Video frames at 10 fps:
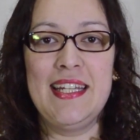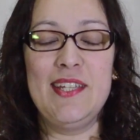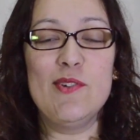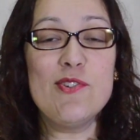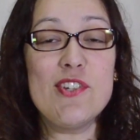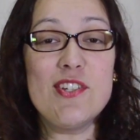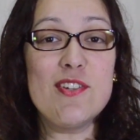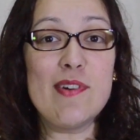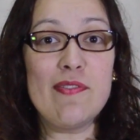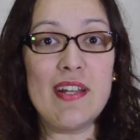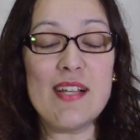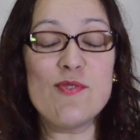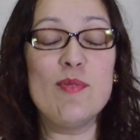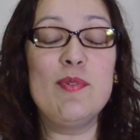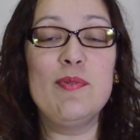E hoje a gente vai falar
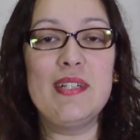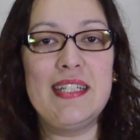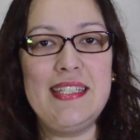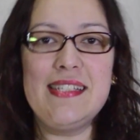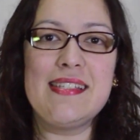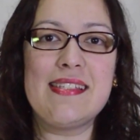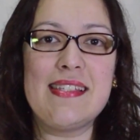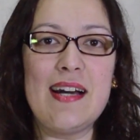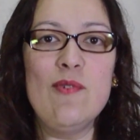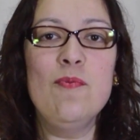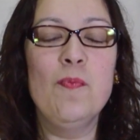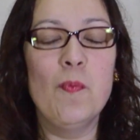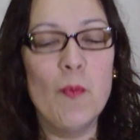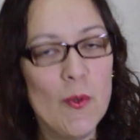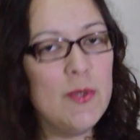sobre um cristal
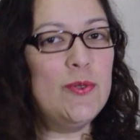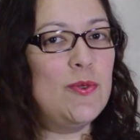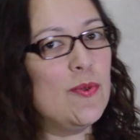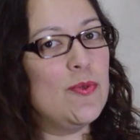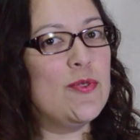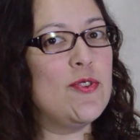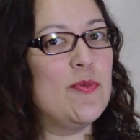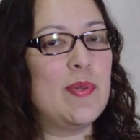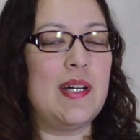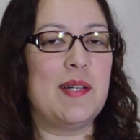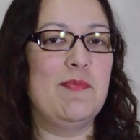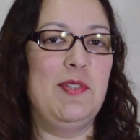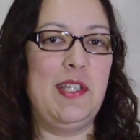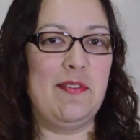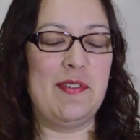muito útil para a
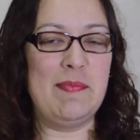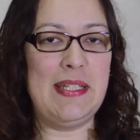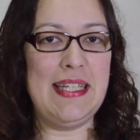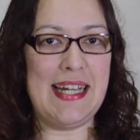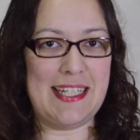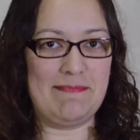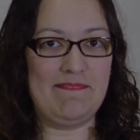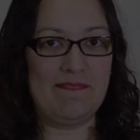harmonia familiar.